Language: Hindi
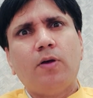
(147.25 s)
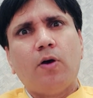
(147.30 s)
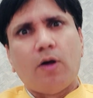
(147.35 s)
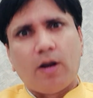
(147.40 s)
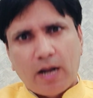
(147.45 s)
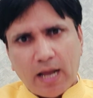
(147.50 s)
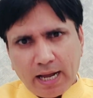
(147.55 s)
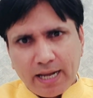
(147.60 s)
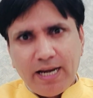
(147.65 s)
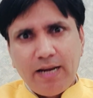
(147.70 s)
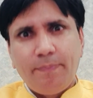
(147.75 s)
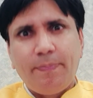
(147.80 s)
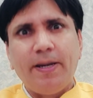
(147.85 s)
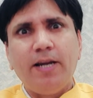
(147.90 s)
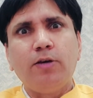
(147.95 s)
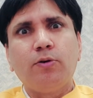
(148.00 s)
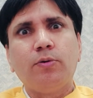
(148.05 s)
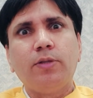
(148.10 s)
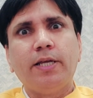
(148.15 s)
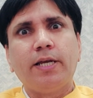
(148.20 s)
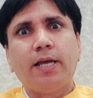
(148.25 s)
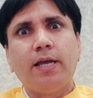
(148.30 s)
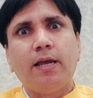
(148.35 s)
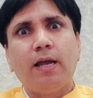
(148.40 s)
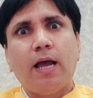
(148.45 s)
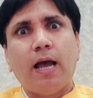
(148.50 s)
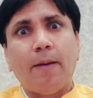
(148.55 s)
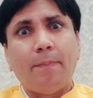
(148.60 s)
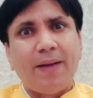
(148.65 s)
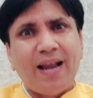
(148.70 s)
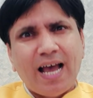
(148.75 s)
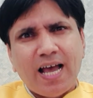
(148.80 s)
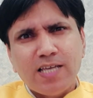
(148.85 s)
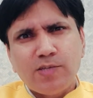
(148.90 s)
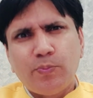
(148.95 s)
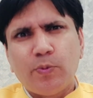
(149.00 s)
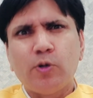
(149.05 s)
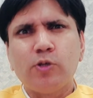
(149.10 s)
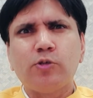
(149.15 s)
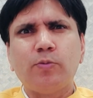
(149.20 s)
और अगली पीढ़ी को देखें अपने
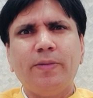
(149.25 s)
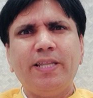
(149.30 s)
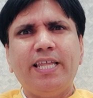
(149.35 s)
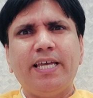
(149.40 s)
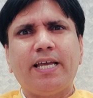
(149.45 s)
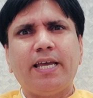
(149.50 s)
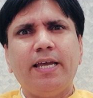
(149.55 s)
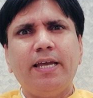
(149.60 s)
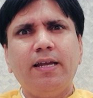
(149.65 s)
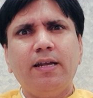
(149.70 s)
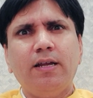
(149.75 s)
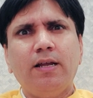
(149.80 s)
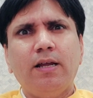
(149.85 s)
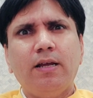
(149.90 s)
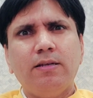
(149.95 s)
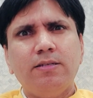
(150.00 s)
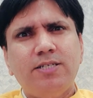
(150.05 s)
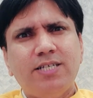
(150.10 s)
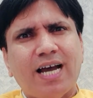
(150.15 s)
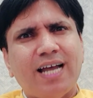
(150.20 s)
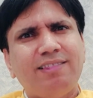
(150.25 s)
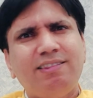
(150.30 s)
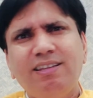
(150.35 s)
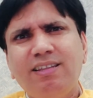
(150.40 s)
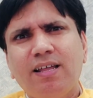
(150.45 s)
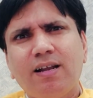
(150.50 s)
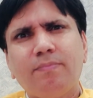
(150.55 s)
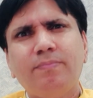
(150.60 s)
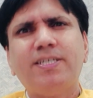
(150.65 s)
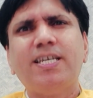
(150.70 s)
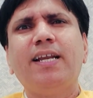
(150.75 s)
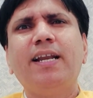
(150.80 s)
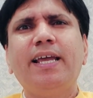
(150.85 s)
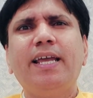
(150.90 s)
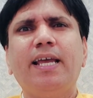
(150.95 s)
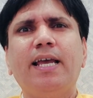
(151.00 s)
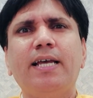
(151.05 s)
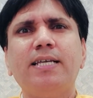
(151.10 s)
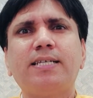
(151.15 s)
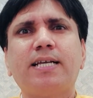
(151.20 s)
आस पड़ोस में देखें जाति धर्म से
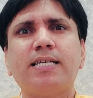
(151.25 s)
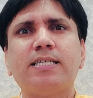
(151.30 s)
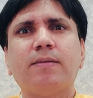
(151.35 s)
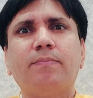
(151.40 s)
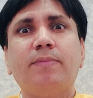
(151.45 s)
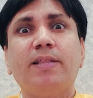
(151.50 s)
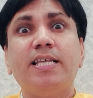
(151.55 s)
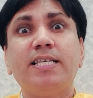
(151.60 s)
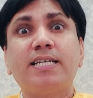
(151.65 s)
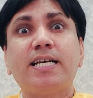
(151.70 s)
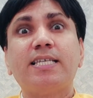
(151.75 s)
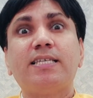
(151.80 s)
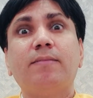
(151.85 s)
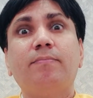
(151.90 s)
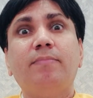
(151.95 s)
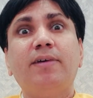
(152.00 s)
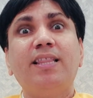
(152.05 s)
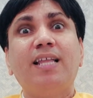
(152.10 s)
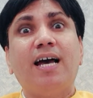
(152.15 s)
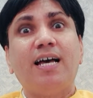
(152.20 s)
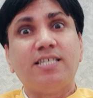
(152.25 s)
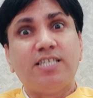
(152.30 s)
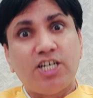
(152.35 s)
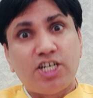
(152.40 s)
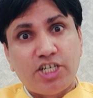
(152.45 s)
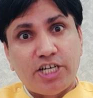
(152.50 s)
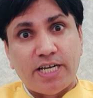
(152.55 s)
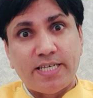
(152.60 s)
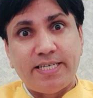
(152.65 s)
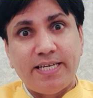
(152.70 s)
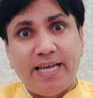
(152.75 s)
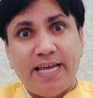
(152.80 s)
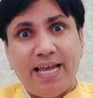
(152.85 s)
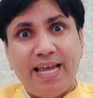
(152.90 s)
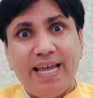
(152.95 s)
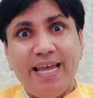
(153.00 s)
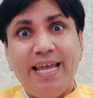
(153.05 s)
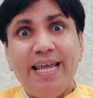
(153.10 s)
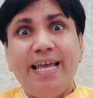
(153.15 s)
नहीं है इसका संबंध इसका संबंध अशिक्षा से है